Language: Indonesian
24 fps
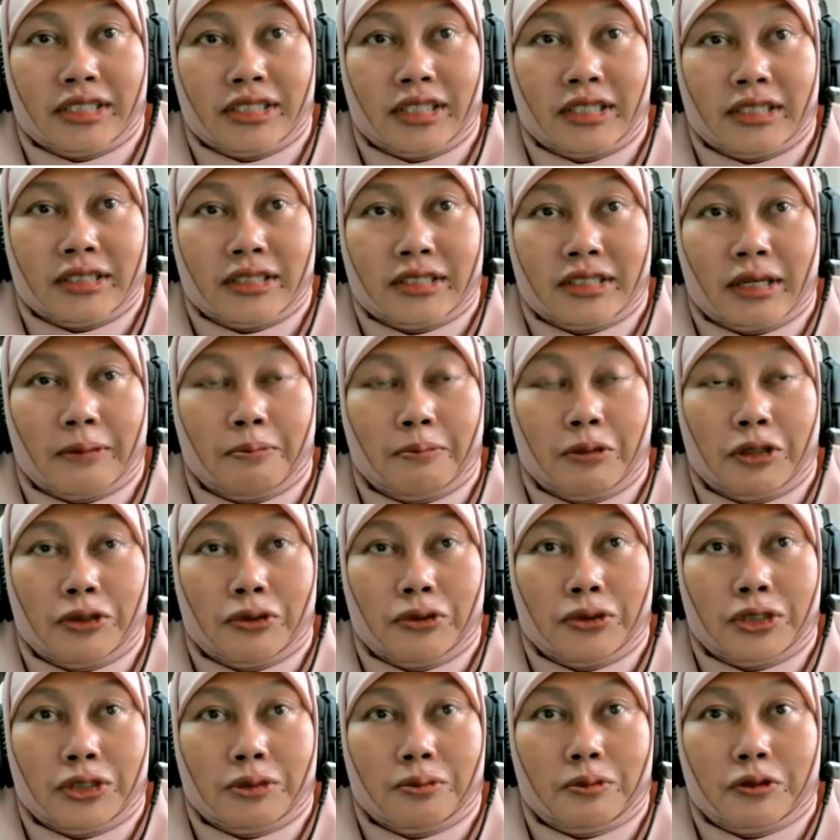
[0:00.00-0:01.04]
Jadi staff
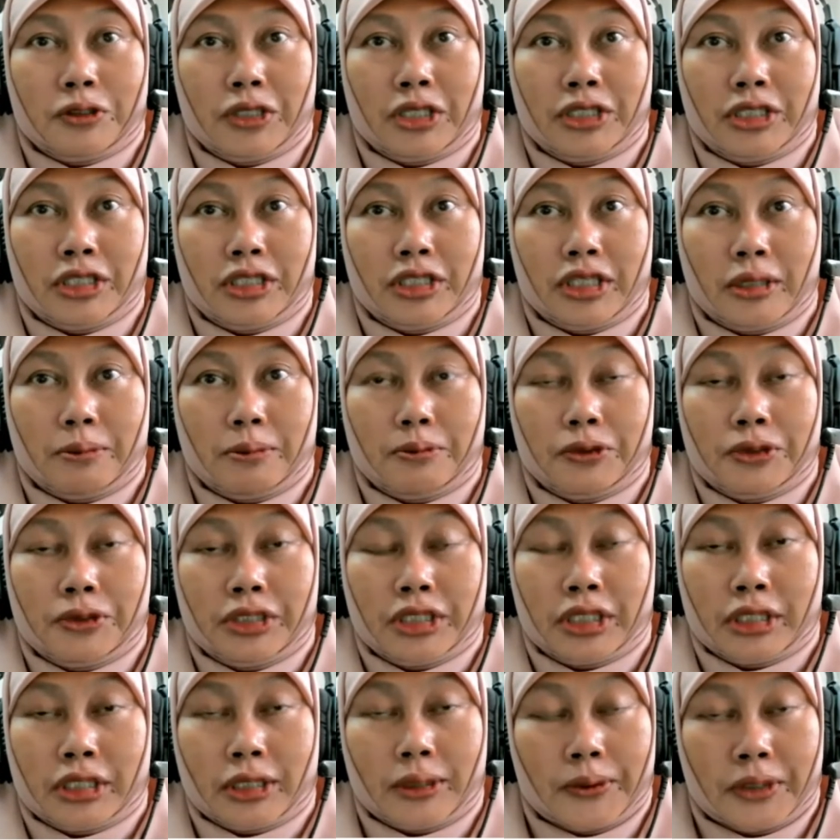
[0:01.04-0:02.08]
itu sebetulnya tidak
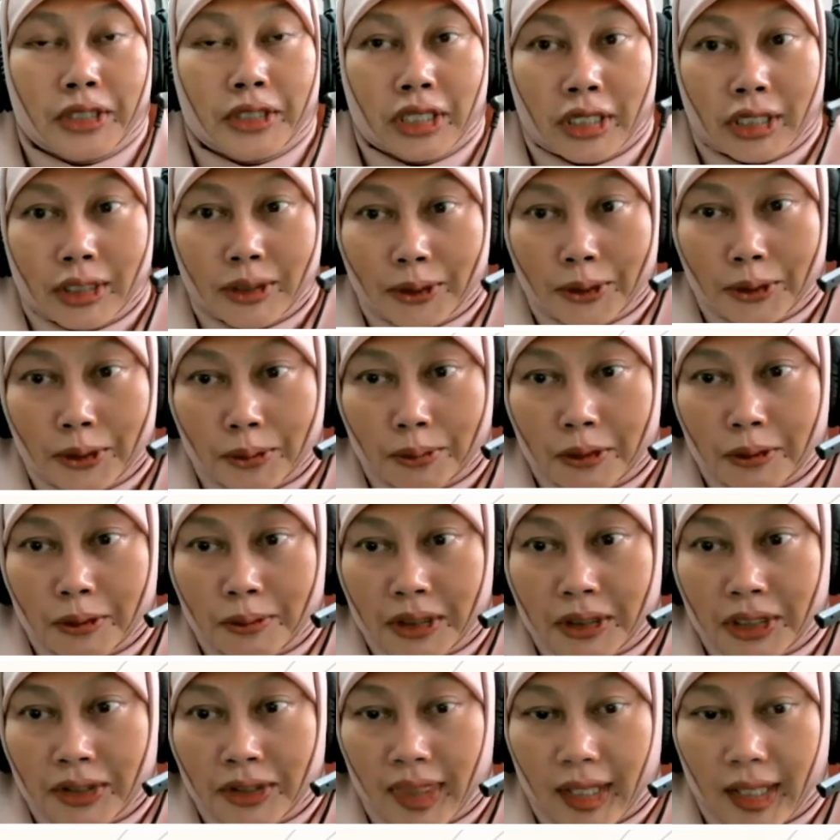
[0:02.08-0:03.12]
punya kewenangan untuk
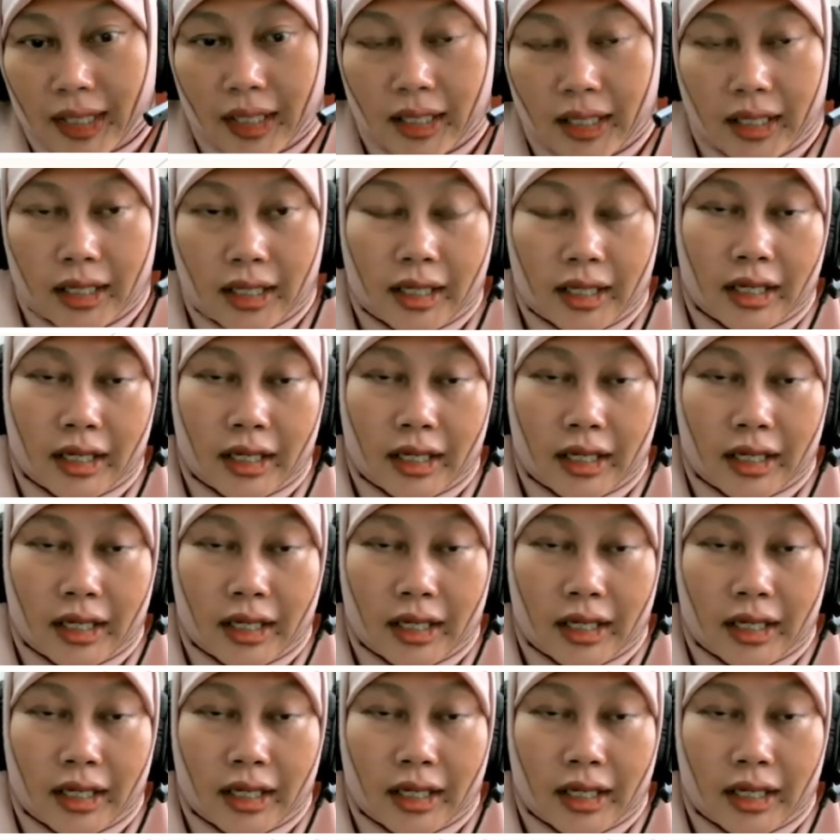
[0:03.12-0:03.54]
memerintah.